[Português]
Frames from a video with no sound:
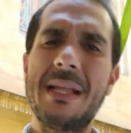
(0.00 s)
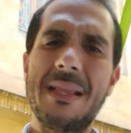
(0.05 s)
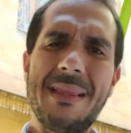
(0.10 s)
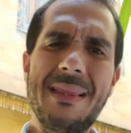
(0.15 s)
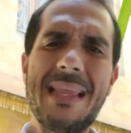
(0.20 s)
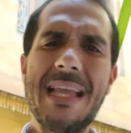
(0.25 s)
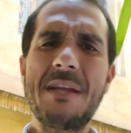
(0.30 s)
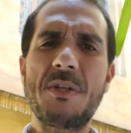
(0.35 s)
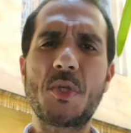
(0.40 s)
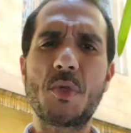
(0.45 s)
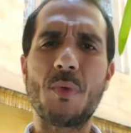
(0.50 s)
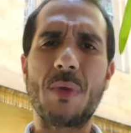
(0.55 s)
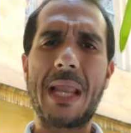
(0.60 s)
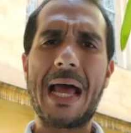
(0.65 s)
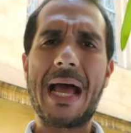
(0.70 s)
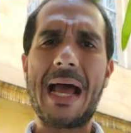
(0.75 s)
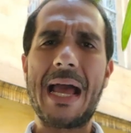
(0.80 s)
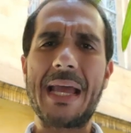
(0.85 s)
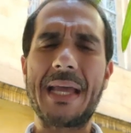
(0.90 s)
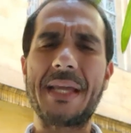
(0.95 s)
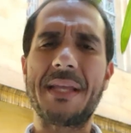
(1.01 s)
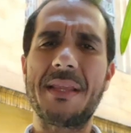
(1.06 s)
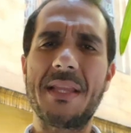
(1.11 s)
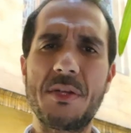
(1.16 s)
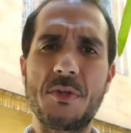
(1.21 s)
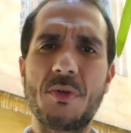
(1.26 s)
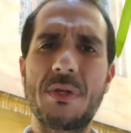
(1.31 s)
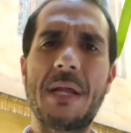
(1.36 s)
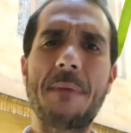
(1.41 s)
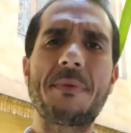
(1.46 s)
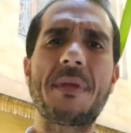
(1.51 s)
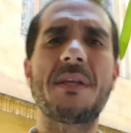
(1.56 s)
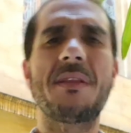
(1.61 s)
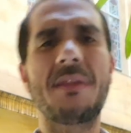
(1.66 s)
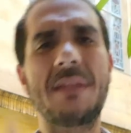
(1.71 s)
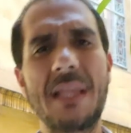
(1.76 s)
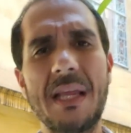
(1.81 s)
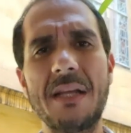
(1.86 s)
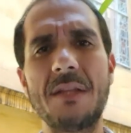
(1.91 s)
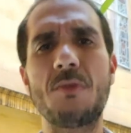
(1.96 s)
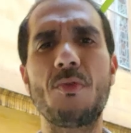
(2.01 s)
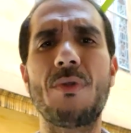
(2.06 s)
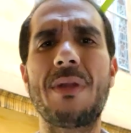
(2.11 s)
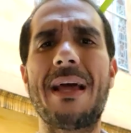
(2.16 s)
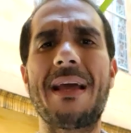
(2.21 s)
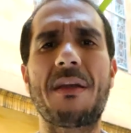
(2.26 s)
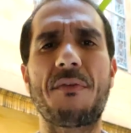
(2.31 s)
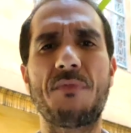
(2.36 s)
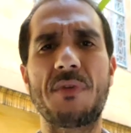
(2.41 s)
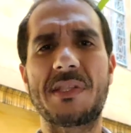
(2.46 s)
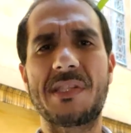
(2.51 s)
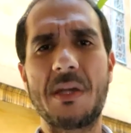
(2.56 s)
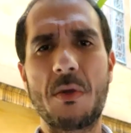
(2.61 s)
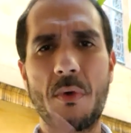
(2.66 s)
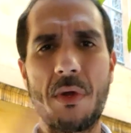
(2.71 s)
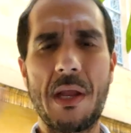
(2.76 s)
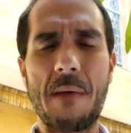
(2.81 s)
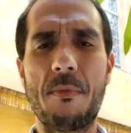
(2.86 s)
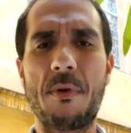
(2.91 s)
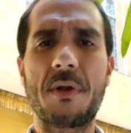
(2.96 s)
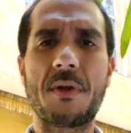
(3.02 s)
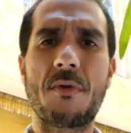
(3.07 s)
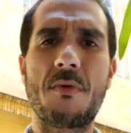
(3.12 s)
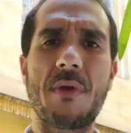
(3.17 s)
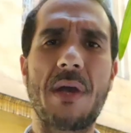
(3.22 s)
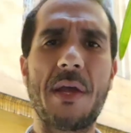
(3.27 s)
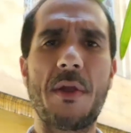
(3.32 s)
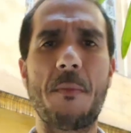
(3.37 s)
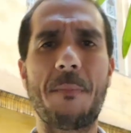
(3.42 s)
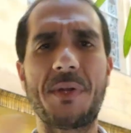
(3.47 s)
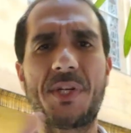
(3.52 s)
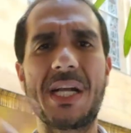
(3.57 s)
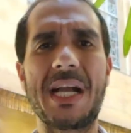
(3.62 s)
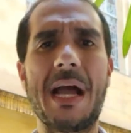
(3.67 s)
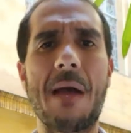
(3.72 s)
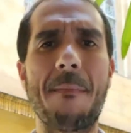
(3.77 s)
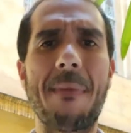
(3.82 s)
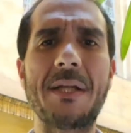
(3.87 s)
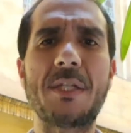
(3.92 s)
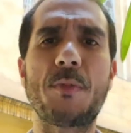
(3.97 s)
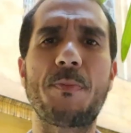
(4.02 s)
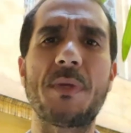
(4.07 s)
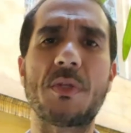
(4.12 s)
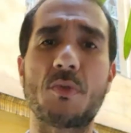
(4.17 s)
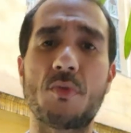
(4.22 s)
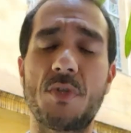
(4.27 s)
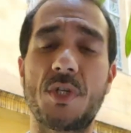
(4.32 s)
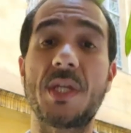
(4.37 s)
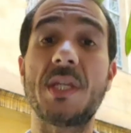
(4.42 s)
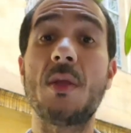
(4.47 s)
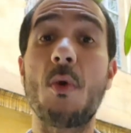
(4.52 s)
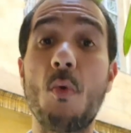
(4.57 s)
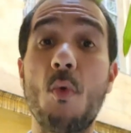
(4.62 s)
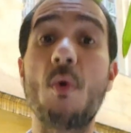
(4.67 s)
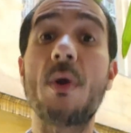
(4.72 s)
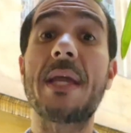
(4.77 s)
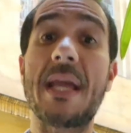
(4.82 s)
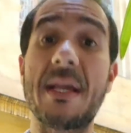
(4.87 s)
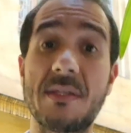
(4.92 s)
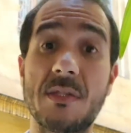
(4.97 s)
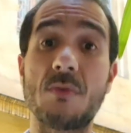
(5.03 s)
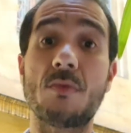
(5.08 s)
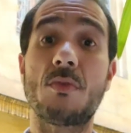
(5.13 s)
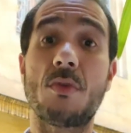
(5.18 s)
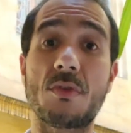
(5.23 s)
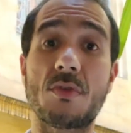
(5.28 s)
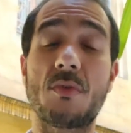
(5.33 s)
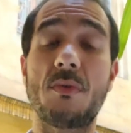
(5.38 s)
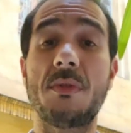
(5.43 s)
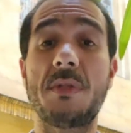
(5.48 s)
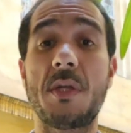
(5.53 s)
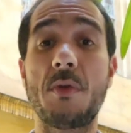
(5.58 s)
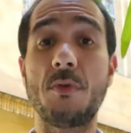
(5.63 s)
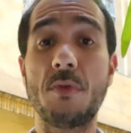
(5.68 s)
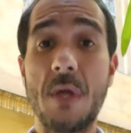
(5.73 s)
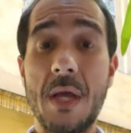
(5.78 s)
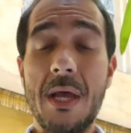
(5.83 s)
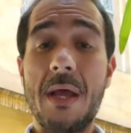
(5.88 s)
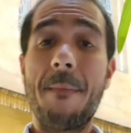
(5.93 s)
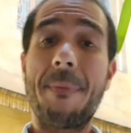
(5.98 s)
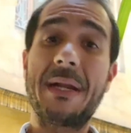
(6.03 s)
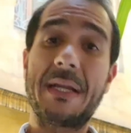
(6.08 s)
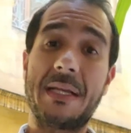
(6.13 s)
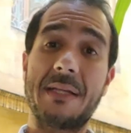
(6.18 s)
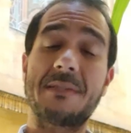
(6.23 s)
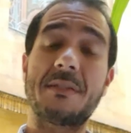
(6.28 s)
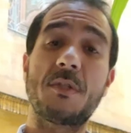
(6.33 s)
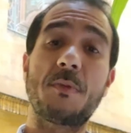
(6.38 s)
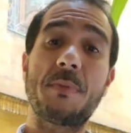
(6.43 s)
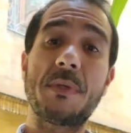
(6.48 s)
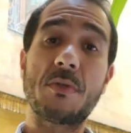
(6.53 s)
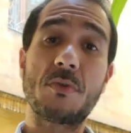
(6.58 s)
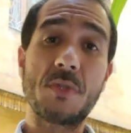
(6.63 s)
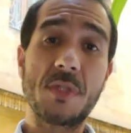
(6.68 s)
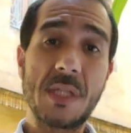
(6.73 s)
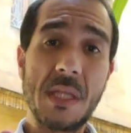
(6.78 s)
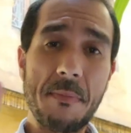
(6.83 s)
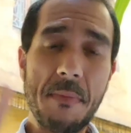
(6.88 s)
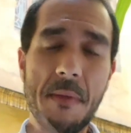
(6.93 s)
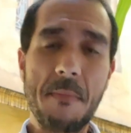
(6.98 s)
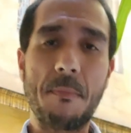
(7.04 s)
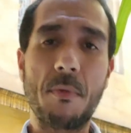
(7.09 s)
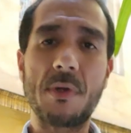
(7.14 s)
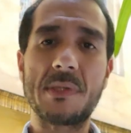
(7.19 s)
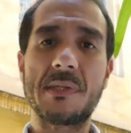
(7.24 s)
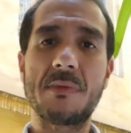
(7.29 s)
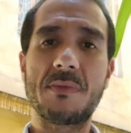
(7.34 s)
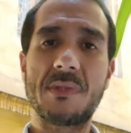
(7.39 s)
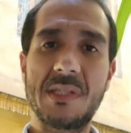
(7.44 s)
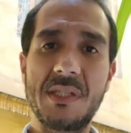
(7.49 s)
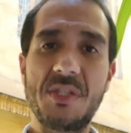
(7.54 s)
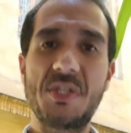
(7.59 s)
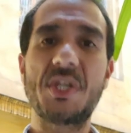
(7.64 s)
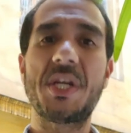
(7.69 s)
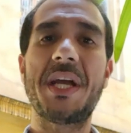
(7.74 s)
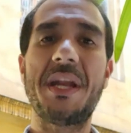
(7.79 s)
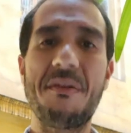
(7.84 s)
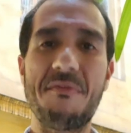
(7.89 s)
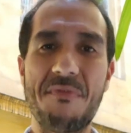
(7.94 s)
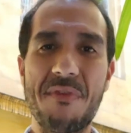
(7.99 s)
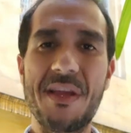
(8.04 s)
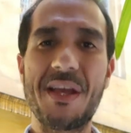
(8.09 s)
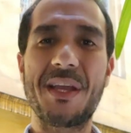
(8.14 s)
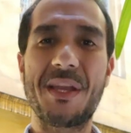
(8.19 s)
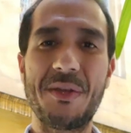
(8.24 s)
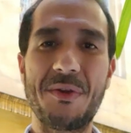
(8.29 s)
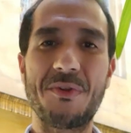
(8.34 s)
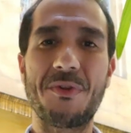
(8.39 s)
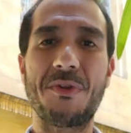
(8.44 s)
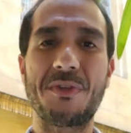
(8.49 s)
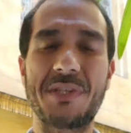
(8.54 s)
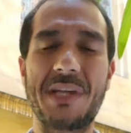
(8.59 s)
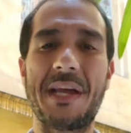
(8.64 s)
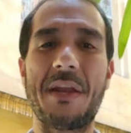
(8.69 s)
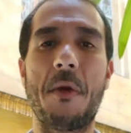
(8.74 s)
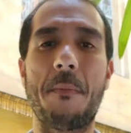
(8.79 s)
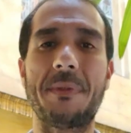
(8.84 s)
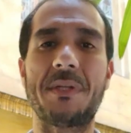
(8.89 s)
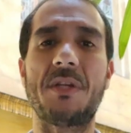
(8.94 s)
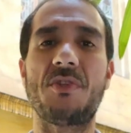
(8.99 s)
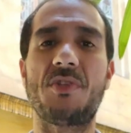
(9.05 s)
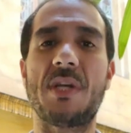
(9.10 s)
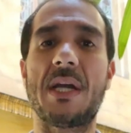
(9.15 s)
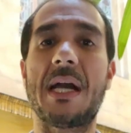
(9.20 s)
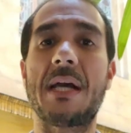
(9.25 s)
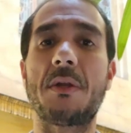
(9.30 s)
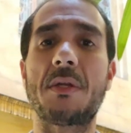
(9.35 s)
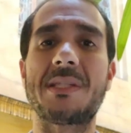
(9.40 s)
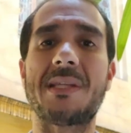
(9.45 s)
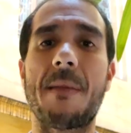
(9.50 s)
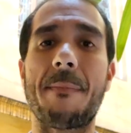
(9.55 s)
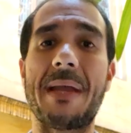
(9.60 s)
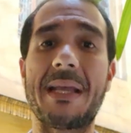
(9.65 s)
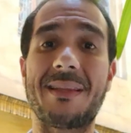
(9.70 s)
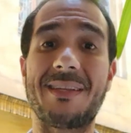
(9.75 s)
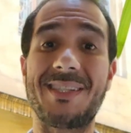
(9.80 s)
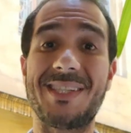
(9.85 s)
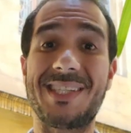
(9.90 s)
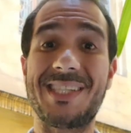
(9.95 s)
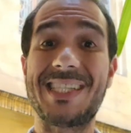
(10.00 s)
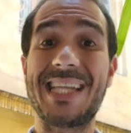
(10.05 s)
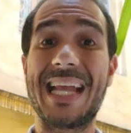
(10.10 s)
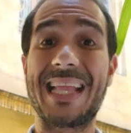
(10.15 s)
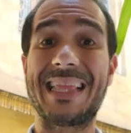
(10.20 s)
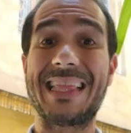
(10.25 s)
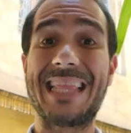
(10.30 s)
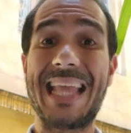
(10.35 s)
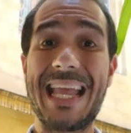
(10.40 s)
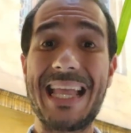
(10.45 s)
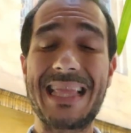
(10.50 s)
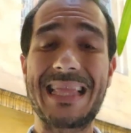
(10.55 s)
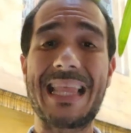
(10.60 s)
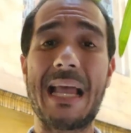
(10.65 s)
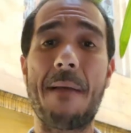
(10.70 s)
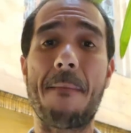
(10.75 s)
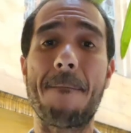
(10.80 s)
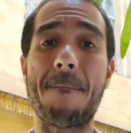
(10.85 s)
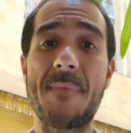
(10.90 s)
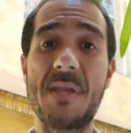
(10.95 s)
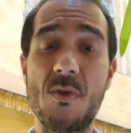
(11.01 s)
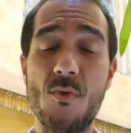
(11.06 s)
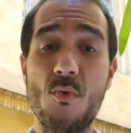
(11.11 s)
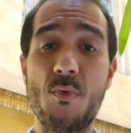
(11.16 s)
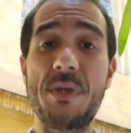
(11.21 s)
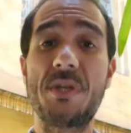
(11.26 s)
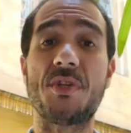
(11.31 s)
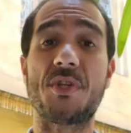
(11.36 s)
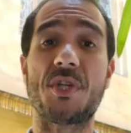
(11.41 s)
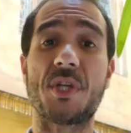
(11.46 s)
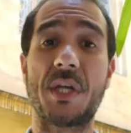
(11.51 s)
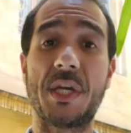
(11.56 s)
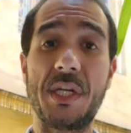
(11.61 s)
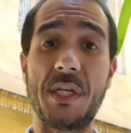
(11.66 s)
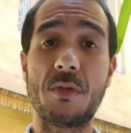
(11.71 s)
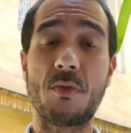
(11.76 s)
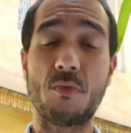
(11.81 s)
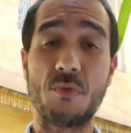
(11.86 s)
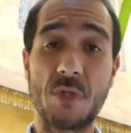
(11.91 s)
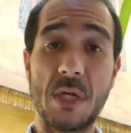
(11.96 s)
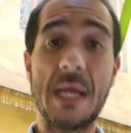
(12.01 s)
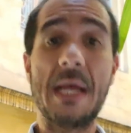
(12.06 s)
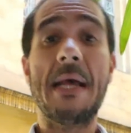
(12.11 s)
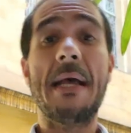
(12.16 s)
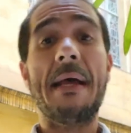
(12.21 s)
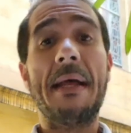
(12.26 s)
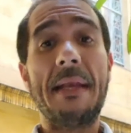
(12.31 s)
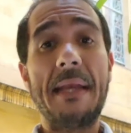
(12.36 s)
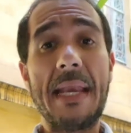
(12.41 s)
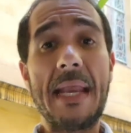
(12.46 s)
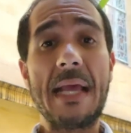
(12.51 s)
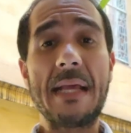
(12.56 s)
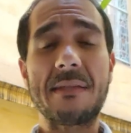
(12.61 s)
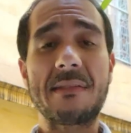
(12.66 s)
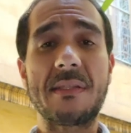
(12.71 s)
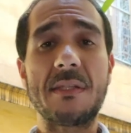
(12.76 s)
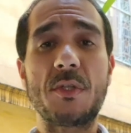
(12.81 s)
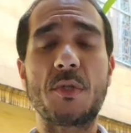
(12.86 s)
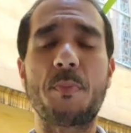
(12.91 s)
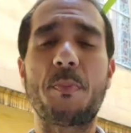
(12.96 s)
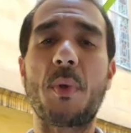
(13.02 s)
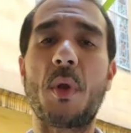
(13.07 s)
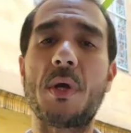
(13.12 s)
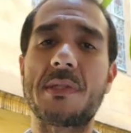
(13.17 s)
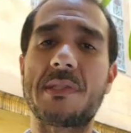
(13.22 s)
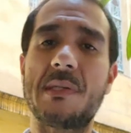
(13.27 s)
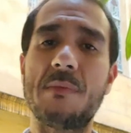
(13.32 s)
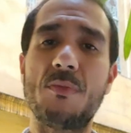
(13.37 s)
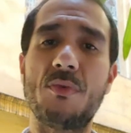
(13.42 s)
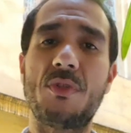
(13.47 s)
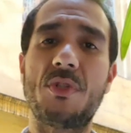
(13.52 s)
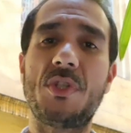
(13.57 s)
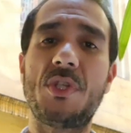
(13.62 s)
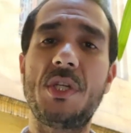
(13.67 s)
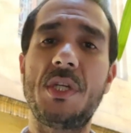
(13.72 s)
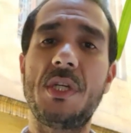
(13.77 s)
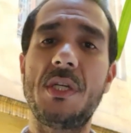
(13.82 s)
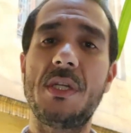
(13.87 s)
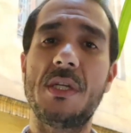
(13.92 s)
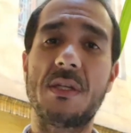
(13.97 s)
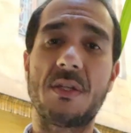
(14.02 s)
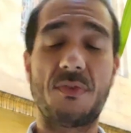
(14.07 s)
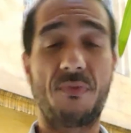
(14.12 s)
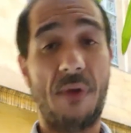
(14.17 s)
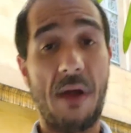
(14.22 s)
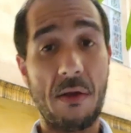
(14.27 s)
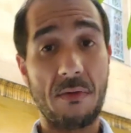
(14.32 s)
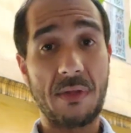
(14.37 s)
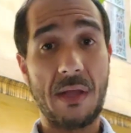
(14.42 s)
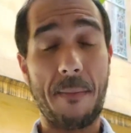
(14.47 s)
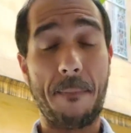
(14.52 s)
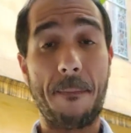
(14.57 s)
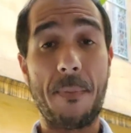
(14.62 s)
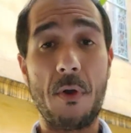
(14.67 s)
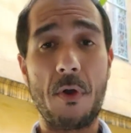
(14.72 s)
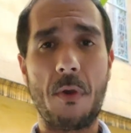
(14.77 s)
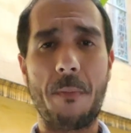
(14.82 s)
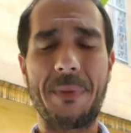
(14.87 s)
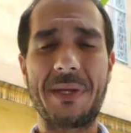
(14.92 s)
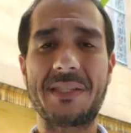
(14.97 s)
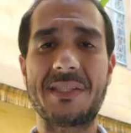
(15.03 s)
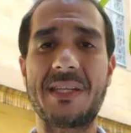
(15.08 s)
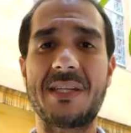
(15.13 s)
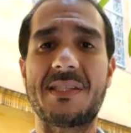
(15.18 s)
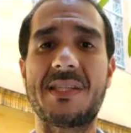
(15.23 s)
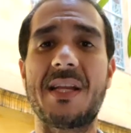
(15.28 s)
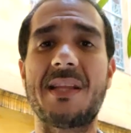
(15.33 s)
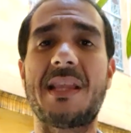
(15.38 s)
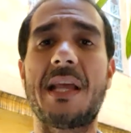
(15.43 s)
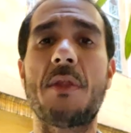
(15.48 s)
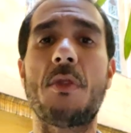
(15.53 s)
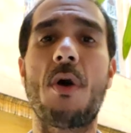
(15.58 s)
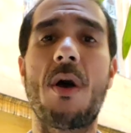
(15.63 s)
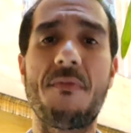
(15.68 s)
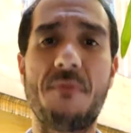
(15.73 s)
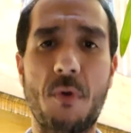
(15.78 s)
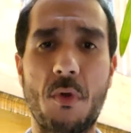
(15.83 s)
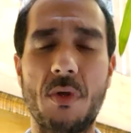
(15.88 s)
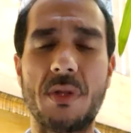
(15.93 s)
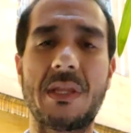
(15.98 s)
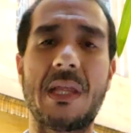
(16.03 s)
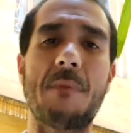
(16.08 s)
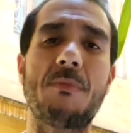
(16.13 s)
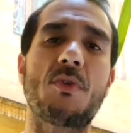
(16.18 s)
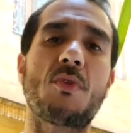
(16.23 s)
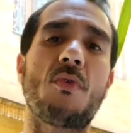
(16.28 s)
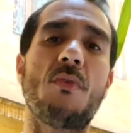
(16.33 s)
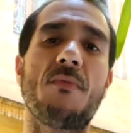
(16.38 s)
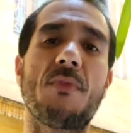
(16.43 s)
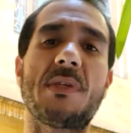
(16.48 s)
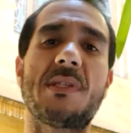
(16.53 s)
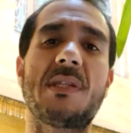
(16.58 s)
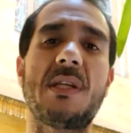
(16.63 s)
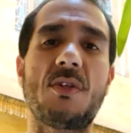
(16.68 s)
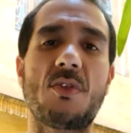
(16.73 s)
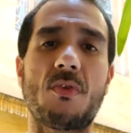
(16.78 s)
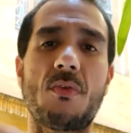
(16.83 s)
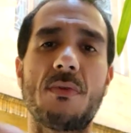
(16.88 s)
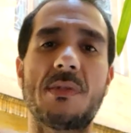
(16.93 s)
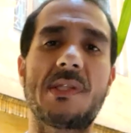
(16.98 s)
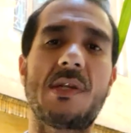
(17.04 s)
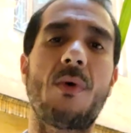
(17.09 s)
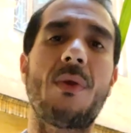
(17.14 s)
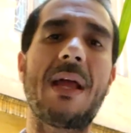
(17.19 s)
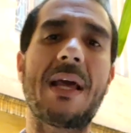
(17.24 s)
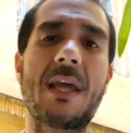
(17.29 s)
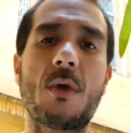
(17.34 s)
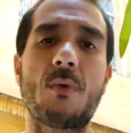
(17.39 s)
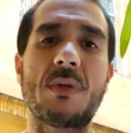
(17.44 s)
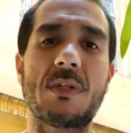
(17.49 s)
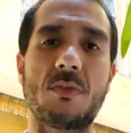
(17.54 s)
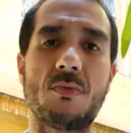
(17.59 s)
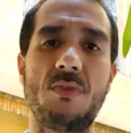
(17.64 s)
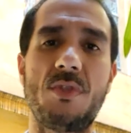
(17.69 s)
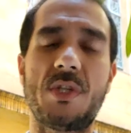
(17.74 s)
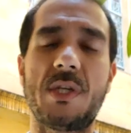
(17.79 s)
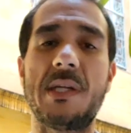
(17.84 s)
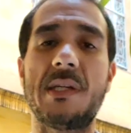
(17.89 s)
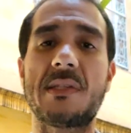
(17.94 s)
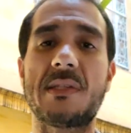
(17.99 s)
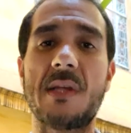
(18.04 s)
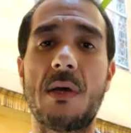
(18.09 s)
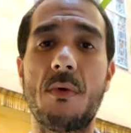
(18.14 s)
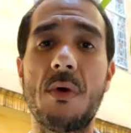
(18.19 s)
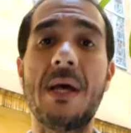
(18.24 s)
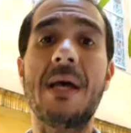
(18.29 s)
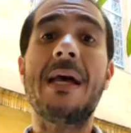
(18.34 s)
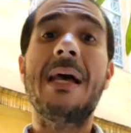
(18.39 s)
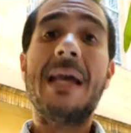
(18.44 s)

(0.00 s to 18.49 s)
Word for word: Deixa o like, deixa o like, porque dando o like você colabora com o canal para chegar a mais pessoas que não conhecem o nosso conteúdo, para que essas pessoas também possam se inscrever aqui no nosso canal para a gente chegar à nossa meta de 70 mil inscritos nesses próximos dias. Falta pouco para 69, contamos com vocês, com o seu like, com a sua inscrição.